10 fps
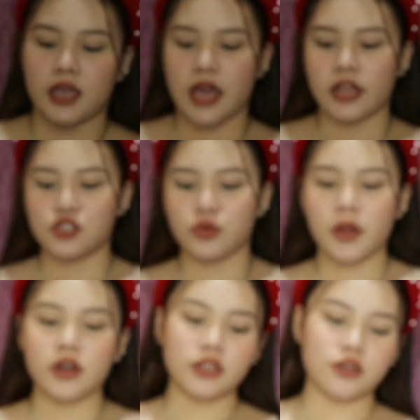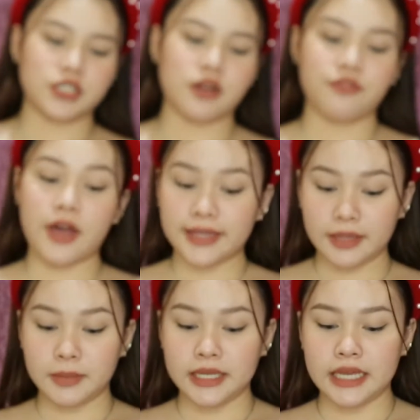Yan. So, meron daw siyang
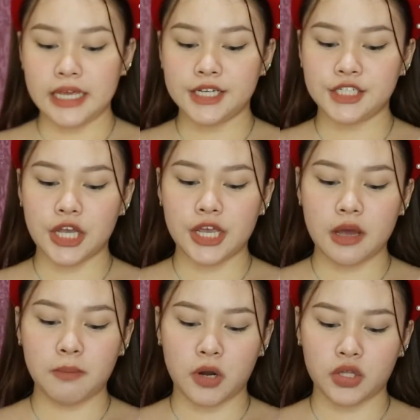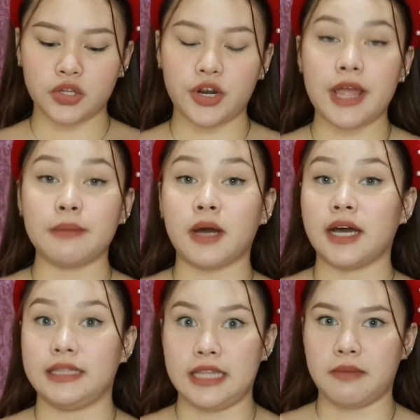vitamin E, shea butter, and
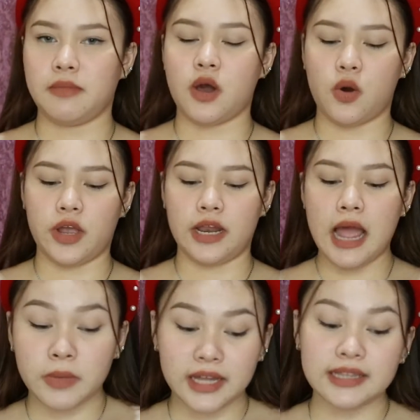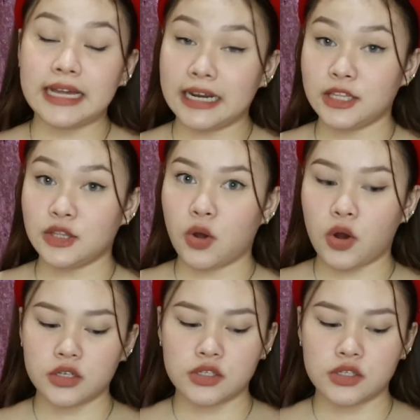macadamia oil. Maganda rin to.